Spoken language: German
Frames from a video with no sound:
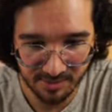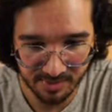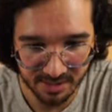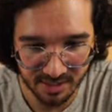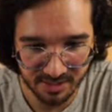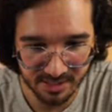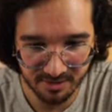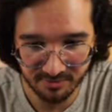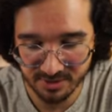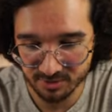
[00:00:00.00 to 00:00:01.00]
Man kann hier
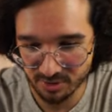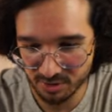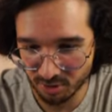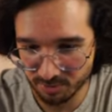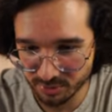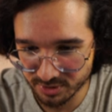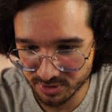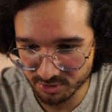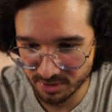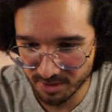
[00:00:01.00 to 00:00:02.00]
einfach so eine
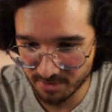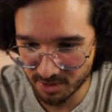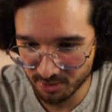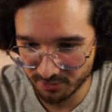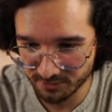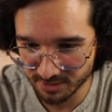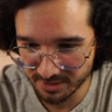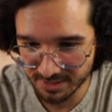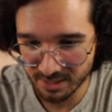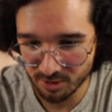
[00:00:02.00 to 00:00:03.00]
Long-Position einmal eröffnen,